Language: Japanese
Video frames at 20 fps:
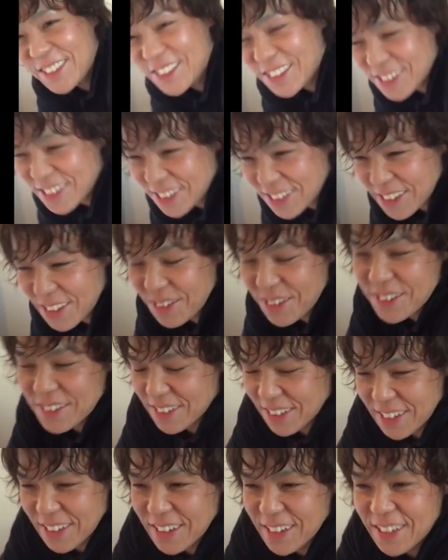ついつい忘れます
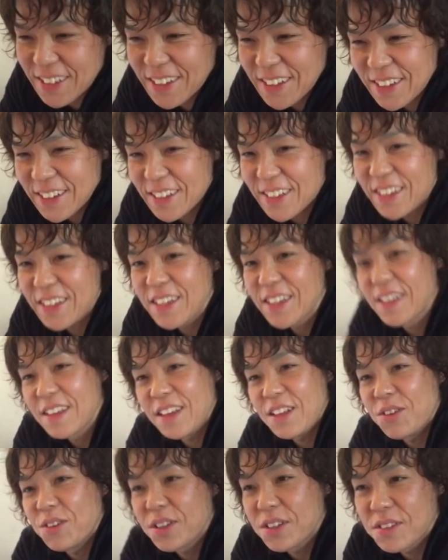ね
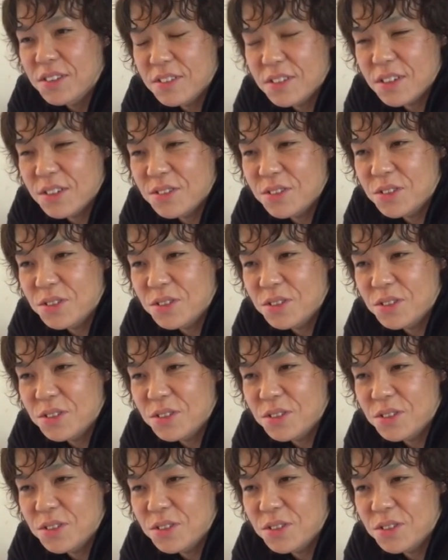いろんな制作